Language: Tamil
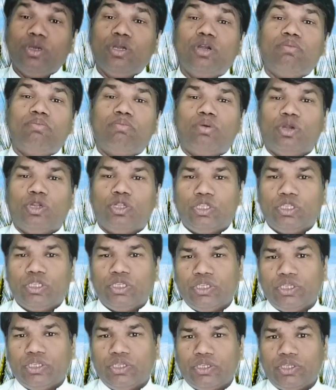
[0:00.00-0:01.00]
பிடுங்கும்
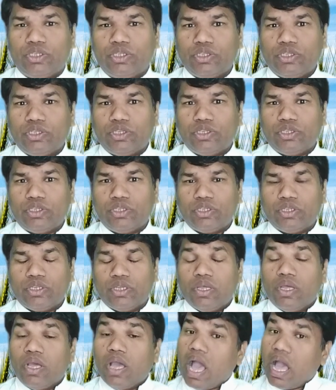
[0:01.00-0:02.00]
பொழுது
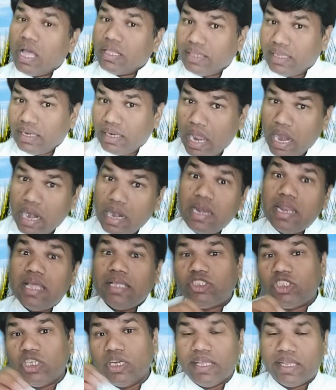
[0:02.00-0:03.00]
அந்த நல்ல
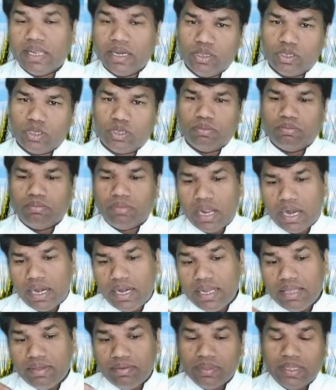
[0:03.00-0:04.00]
செடிகளுக்கும்
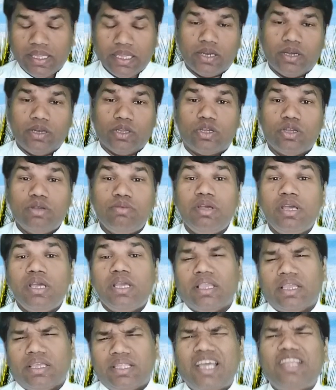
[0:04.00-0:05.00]
நல்ல விதைகளுக்கும்
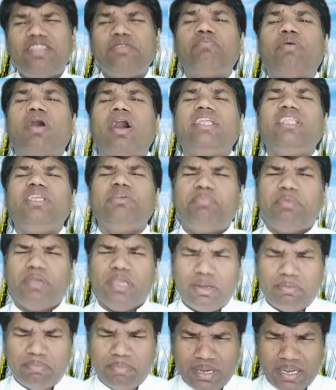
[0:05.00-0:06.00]
ஏதாவது பாதிப்பு
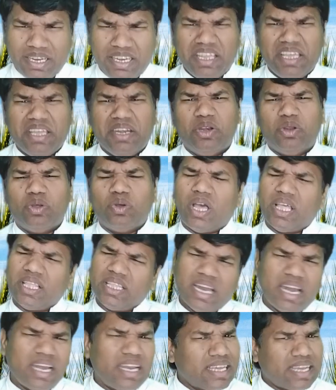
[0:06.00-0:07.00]
ஏற்பட நேரிடும்
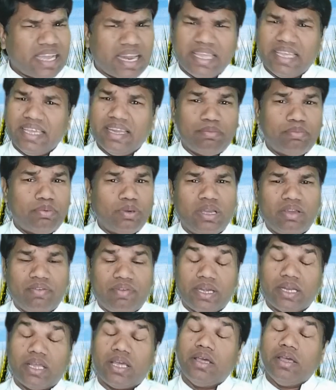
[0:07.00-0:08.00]
அதனால் கலைகளை பிடுங்க
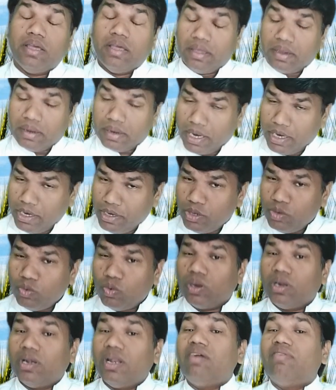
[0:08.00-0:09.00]
வேண்டாம்
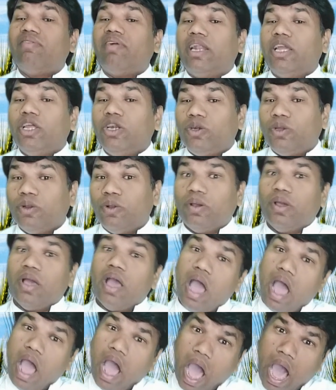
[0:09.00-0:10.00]
ரெண்டும் ஒன்றா வளரட்டும்
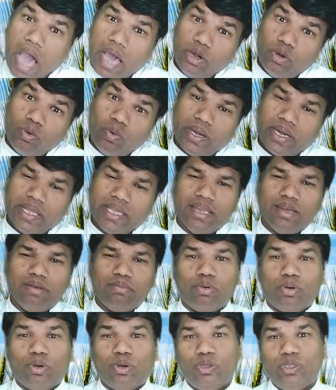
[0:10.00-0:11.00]

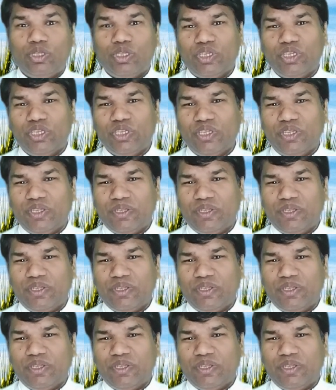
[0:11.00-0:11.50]
அறுவடையின் போது